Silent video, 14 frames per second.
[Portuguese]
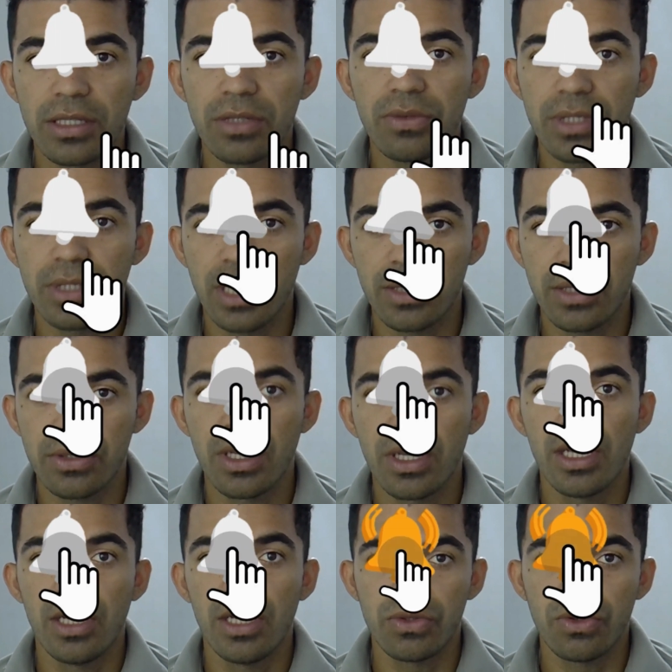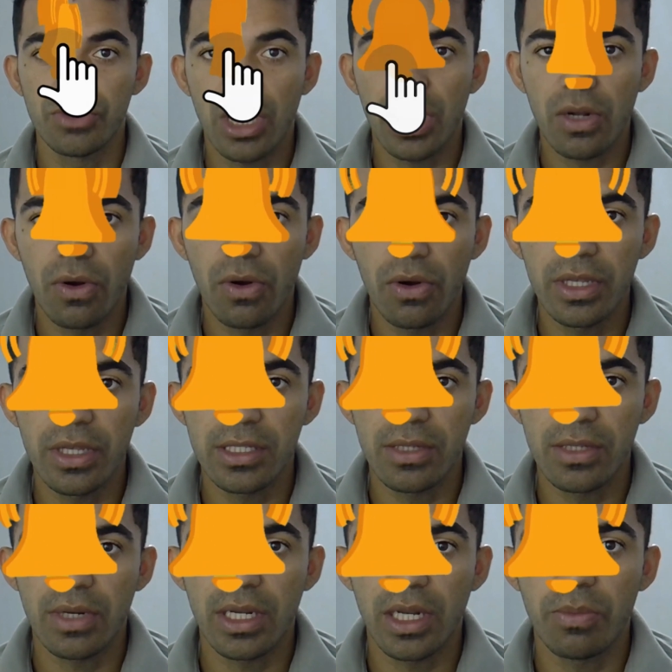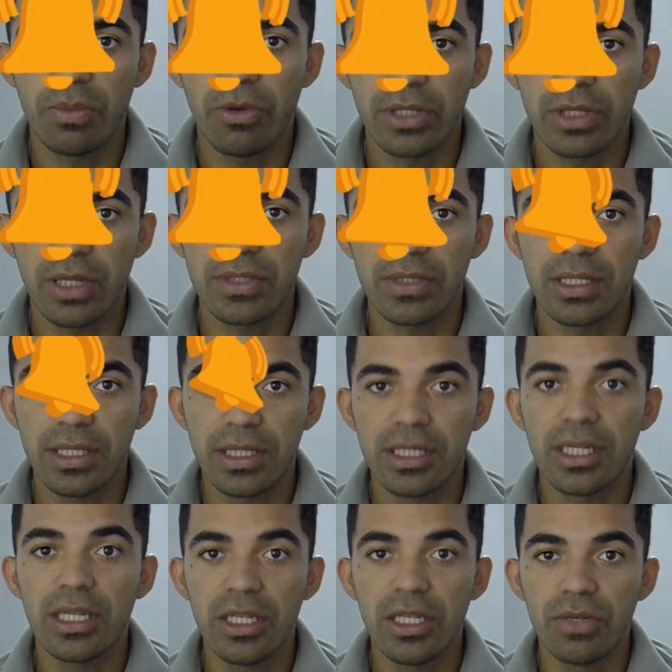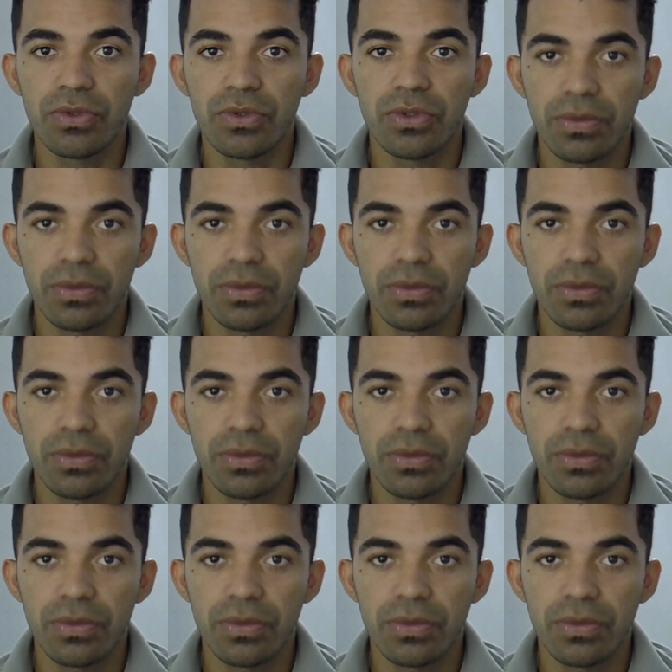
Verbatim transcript: no Santos. Eu sou Jacó e esse é o canal Portal Santista News.